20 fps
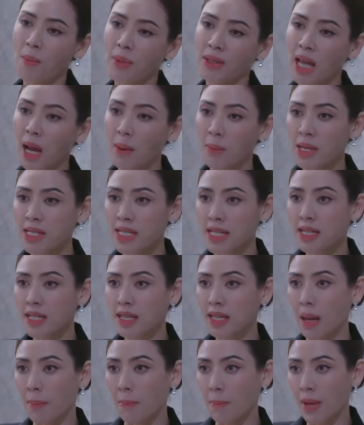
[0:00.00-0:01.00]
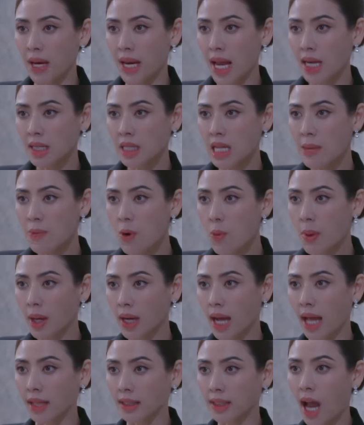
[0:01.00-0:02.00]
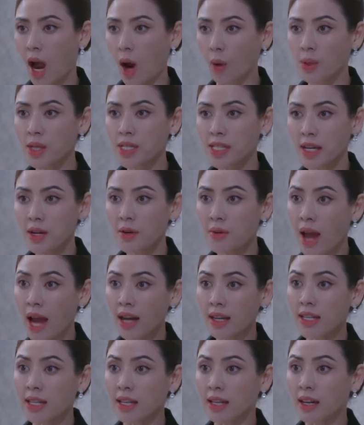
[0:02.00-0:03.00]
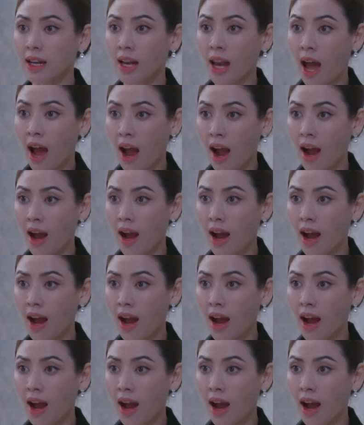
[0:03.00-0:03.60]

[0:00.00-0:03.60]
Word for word: มันทำให้ฉันกลับมานั่งที่ผู้ประกาศข่าวที่ฉันรักอีกครั้ง